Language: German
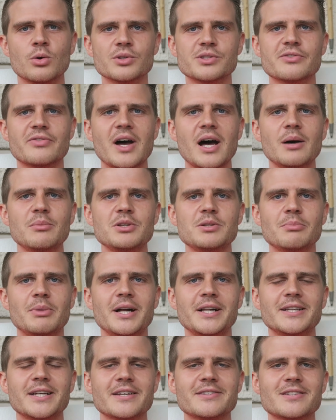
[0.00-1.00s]
Und zwar habe ich
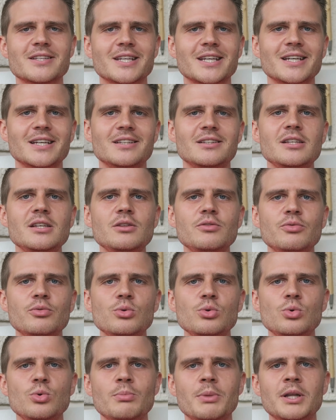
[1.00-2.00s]
mal das
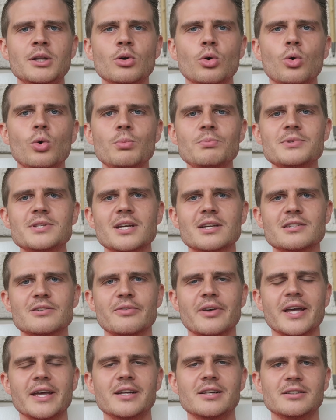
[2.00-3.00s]

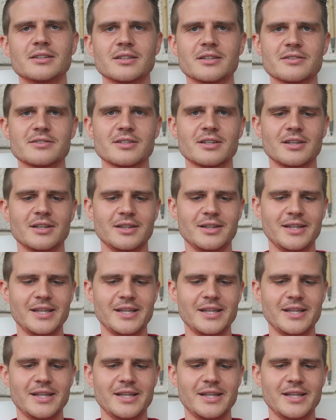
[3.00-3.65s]
Kreditvolumen-Umsatzverhältnis